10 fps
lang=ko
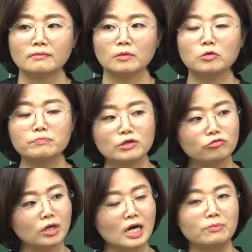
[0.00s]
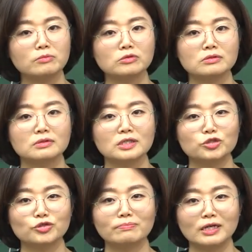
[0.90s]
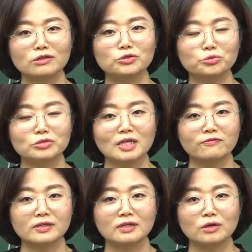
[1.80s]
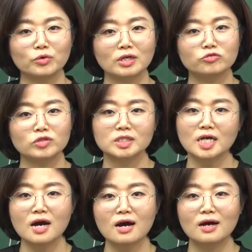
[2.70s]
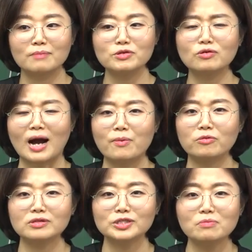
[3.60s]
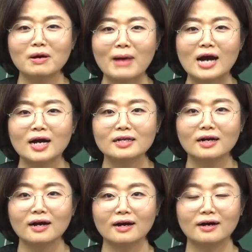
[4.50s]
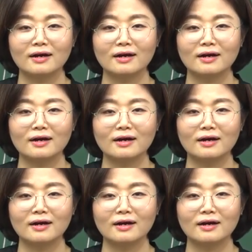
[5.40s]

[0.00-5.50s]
뭐 미국의 가버먼트가 이슈한 반대 정도 세이프하다라고 얘기할 수 있을까? 미국 가버먼트가 설마 망할까?